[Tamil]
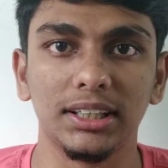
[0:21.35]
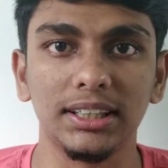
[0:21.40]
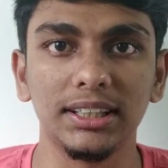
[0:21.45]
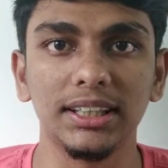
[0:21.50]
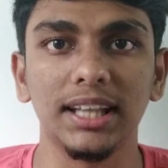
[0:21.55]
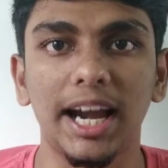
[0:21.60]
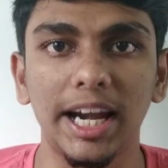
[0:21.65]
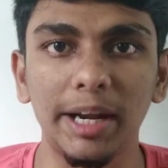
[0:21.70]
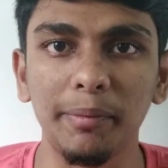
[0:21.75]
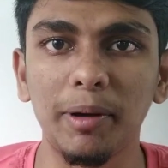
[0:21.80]

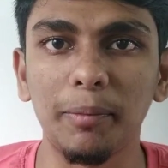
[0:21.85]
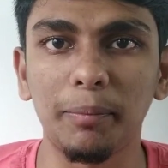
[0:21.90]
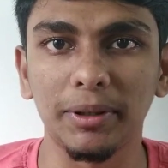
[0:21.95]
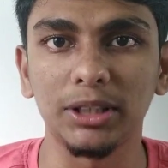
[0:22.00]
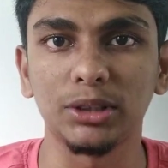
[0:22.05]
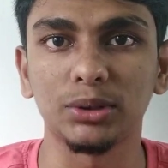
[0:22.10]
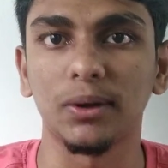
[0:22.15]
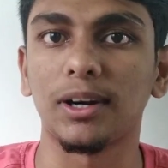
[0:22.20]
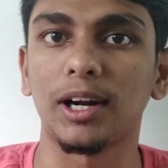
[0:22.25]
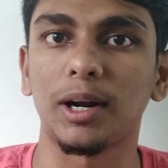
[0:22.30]
இந்த அனிமல்
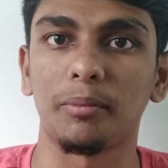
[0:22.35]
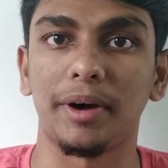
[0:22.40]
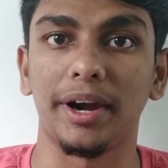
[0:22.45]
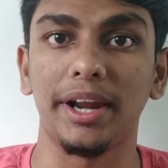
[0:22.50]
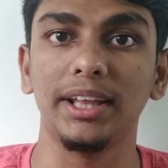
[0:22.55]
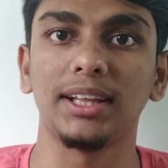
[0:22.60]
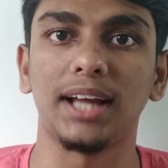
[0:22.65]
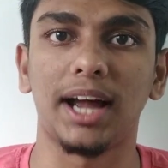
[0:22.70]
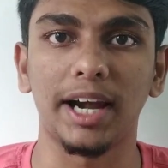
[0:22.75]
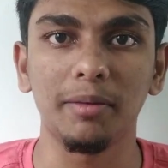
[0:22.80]
பற்றி சொல்கிற
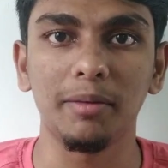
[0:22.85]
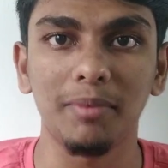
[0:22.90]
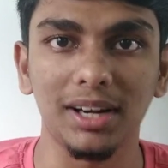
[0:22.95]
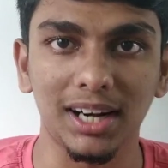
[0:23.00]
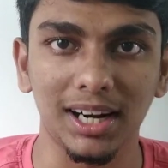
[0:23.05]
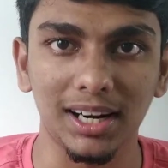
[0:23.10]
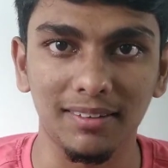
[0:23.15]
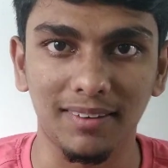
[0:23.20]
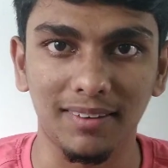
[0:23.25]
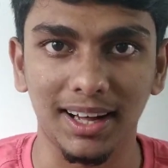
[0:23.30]
மாதிரி இந்த
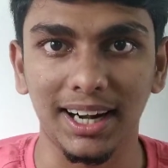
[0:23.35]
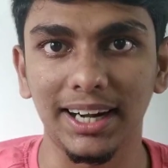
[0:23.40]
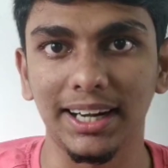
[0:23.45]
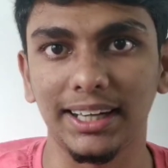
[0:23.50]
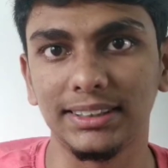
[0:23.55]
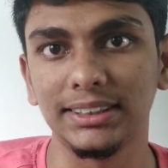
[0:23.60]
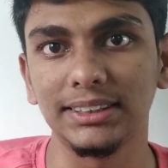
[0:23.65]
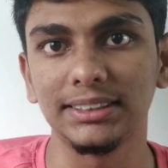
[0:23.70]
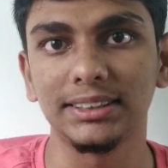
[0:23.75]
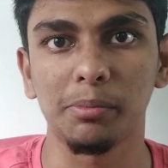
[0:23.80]
அனிமல்னால வர
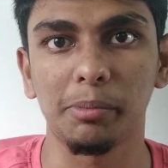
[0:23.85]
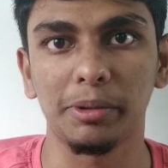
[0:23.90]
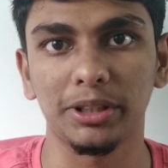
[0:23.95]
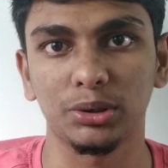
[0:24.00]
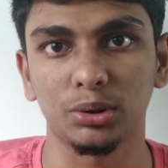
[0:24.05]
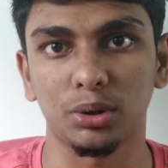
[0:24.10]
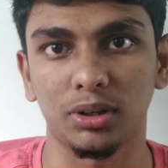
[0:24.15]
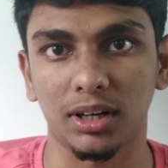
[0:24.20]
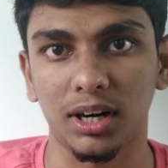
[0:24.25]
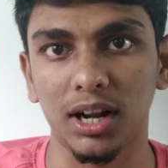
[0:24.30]
டிசீஸை
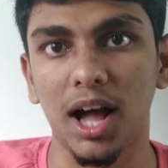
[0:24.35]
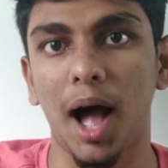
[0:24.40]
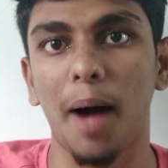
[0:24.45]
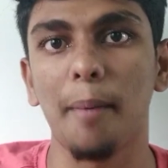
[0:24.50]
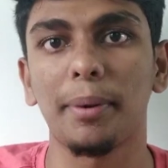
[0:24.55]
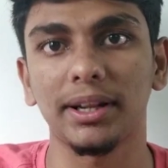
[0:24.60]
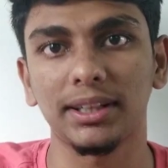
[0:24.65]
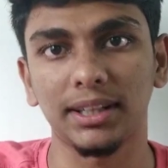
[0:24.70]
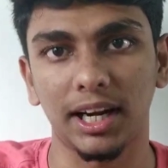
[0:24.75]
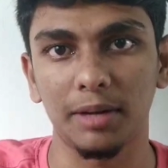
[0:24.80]
பற்றி சொல்கிறேன்
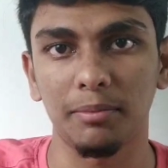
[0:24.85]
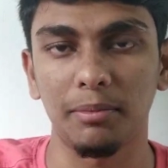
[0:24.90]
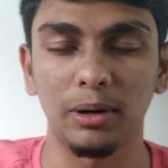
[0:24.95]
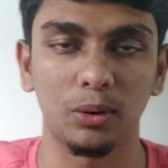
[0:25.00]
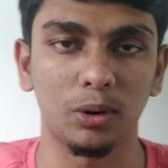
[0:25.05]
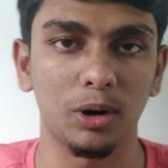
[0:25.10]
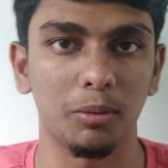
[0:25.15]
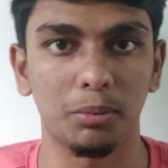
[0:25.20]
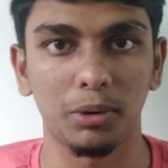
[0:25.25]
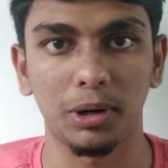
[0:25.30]
அப்புறம் இந்த
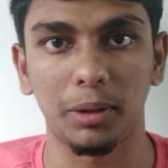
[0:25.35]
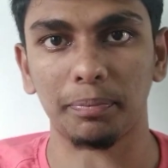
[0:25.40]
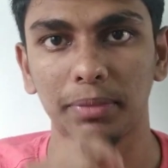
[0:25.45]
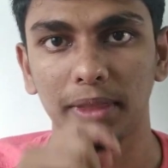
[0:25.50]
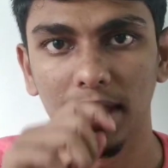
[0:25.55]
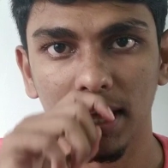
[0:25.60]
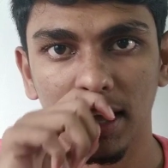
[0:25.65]
அனிமல் குழப்பலாம்